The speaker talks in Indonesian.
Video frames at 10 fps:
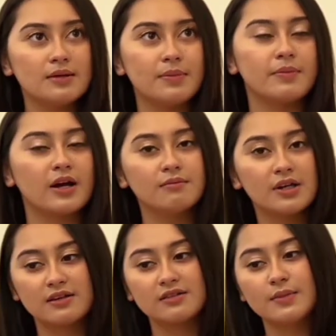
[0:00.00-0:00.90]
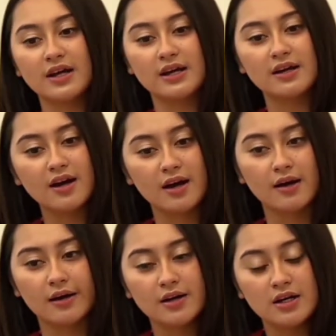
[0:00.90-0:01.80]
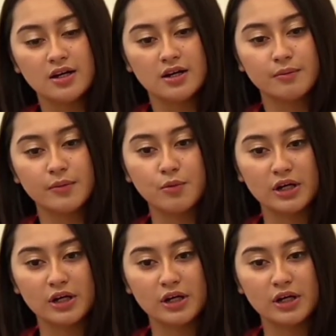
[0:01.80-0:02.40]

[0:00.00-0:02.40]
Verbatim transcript: Billy mengatakan bahwa putri Mama